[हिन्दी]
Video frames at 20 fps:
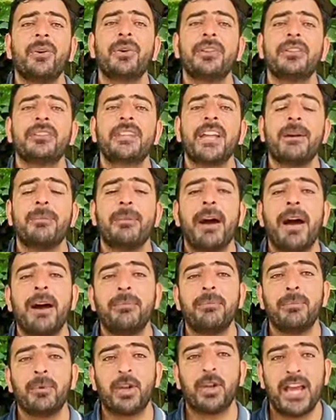उन
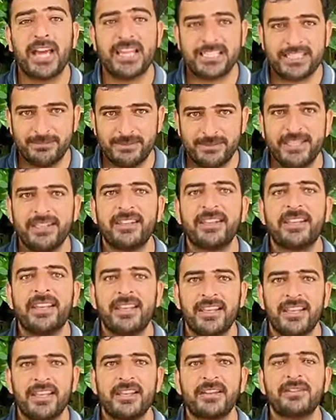तमाम मुलाजमीन के
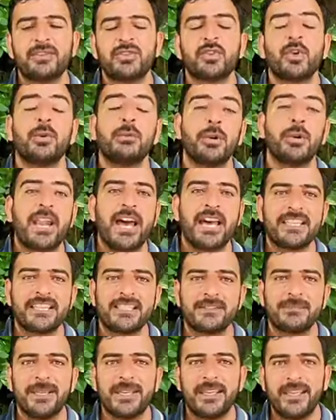लिए जो
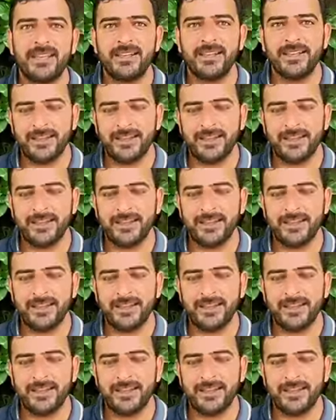मुलाजमीन